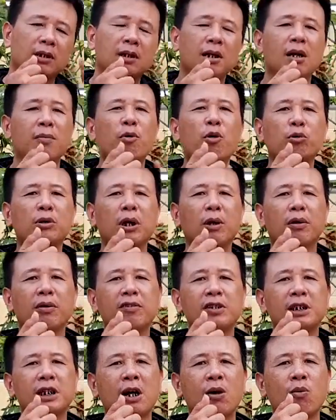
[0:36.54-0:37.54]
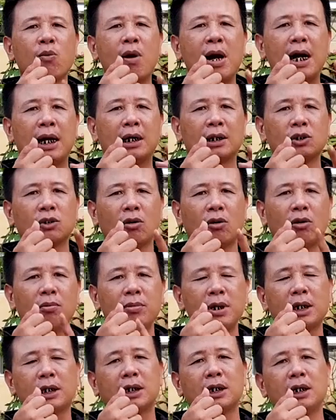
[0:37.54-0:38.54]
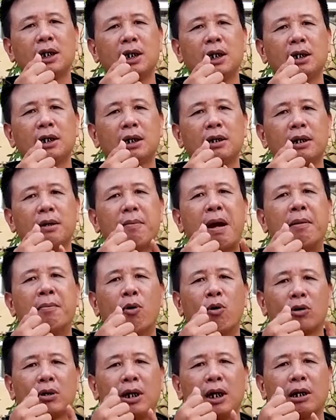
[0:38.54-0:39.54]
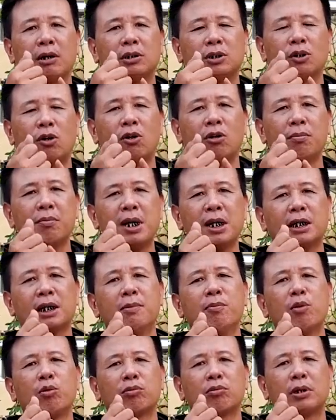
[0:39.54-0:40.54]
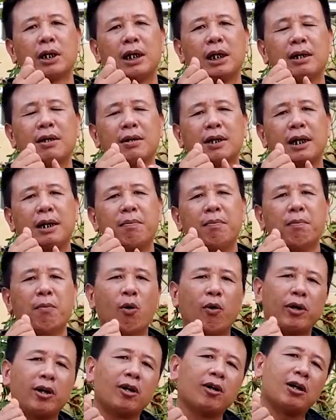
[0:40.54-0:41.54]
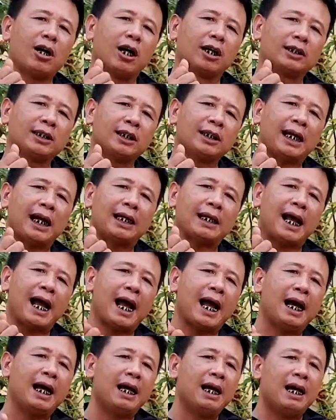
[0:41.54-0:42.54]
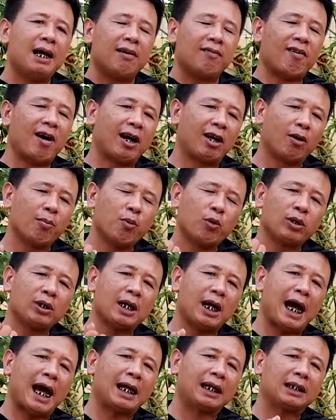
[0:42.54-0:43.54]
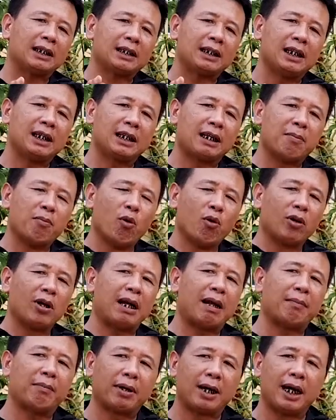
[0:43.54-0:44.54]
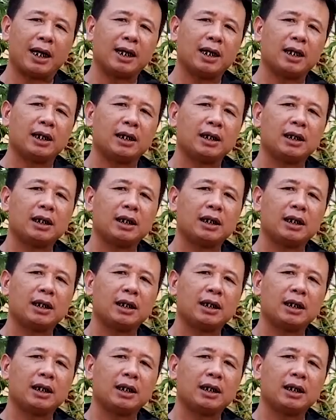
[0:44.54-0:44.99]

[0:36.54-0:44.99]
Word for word: tức là mục tiêu cái video hôm qua là cho nó biết cái cái, cái bài một là con chó nó biết cái mục cái cái mồi nó ở trên tay ra và nó muốn ăn thì cái mồi nó nằm ở đây